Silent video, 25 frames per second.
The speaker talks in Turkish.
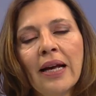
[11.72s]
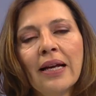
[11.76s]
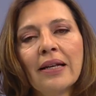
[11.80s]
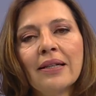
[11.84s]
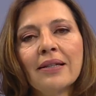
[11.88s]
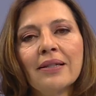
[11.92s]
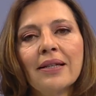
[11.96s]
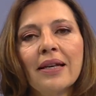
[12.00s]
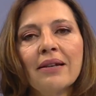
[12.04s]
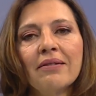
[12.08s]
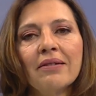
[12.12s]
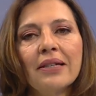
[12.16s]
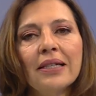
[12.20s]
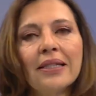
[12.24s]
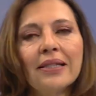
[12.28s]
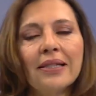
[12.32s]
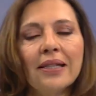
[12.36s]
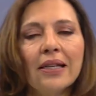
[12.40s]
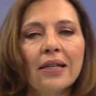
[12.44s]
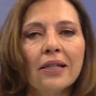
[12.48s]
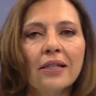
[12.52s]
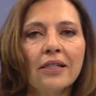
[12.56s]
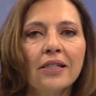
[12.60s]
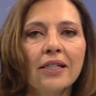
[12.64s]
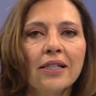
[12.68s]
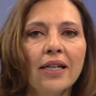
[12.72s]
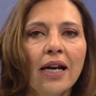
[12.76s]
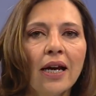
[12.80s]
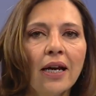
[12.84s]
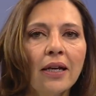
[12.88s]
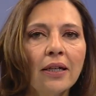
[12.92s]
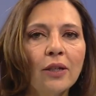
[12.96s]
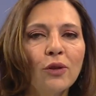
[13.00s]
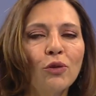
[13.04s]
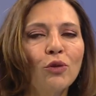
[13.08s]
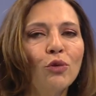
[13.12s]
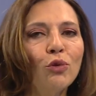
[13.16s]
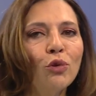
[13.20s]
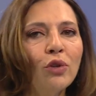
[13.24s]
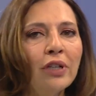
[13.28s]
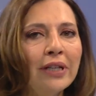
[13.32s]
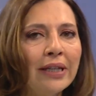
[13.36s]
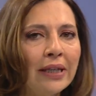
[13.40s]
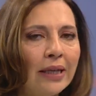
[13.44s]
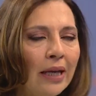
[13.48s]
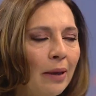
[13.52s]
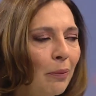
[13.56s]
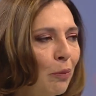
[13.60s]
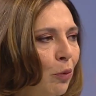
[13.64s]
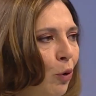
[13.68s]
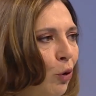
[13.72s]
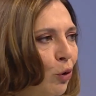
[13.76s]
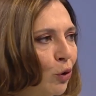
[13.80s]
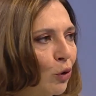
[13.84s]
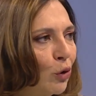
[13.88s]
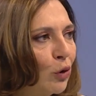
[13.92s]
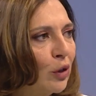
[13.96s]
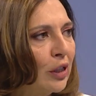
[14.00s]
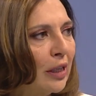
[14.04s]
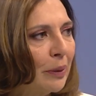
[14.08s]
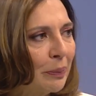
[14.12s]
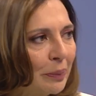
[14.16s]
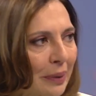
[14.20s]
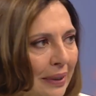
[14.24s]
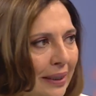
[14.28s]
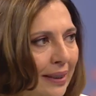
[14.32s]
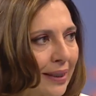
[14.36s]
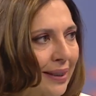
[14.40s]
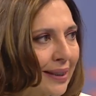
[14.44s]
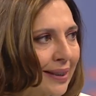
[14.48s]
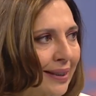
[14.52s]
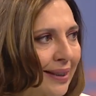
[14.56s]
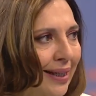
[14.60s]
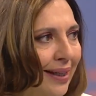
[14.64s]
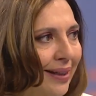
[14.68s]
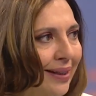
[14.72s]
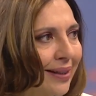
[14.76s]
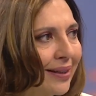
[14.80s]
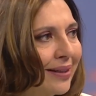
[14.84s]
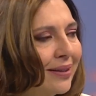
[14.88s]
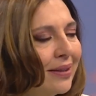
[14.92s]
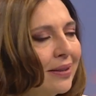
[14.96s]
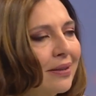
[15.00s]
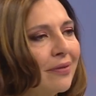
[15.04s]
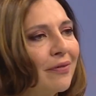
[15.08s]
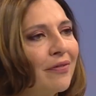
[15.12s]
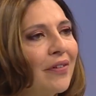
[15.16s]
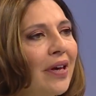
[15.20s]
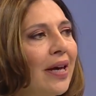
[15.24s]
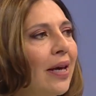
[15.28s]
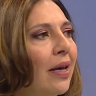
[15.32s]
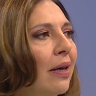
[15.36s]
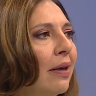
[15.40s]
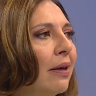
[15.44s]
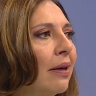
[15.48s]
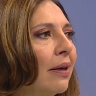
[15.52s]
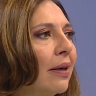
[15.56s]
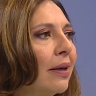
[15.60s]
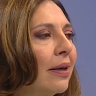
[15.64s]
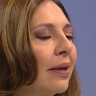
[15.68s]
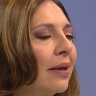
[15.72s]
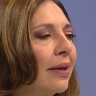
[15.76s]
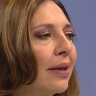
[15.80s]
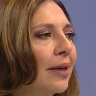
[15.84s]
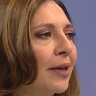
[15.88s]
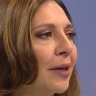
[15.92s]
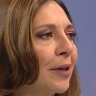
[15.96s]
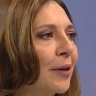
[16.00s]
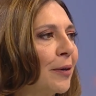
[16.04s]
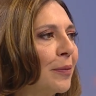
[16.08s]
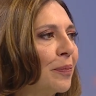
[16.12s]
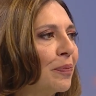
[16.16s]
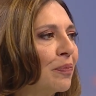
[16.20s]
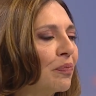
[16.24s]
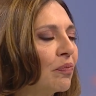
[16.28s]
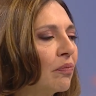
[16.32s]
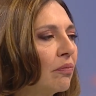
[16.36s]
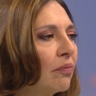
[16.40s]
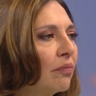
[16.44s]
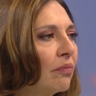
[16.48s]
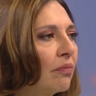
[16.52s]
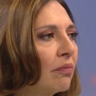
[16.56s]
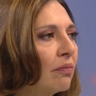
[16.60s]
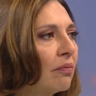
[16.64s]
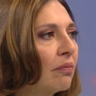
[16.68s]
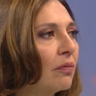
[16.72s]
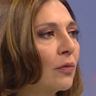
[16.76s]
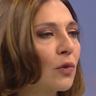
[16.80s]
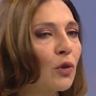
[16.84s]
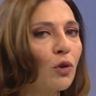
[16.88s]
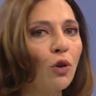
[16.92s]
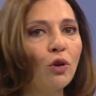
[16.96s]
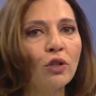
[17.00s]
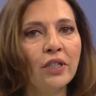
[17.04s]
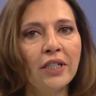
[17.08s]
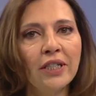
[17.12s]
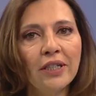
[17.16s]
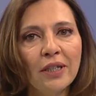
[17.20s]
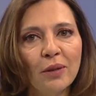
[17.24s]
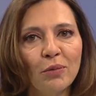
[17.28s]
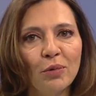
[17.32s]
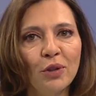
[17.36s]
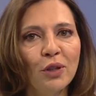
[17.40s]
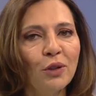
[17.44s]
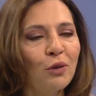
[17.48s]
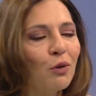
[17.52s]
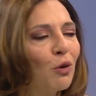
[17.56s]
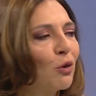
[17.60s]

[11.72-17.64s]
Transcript: Sevgili seyirciler Gül İrepoğlu ile birlikteyiz ve e, son kitabını